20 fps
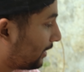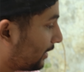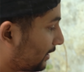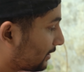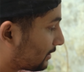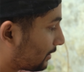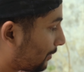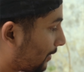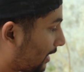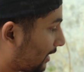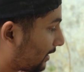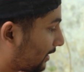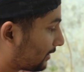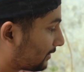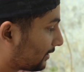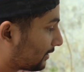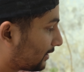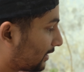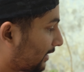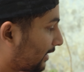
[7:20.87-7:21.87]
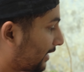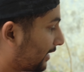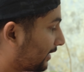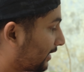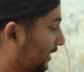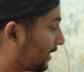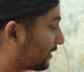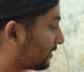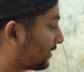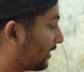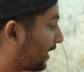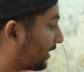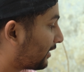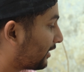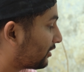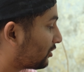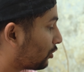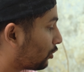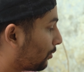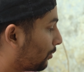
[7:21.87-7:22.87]
भी इस्तेमाल कर सकते हैं यानी कि किसी
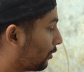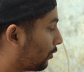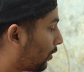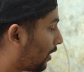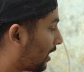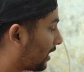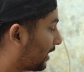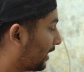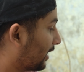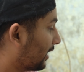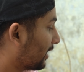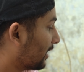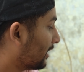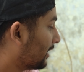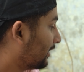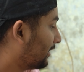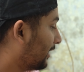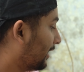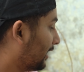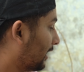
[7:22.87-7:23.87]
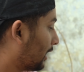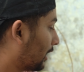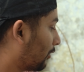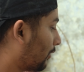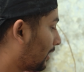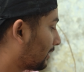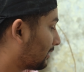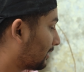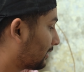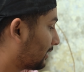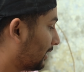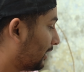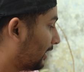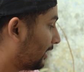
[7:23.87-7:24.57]
इलेक्ट्रिशियन को बुलवा के ये लगवा सकते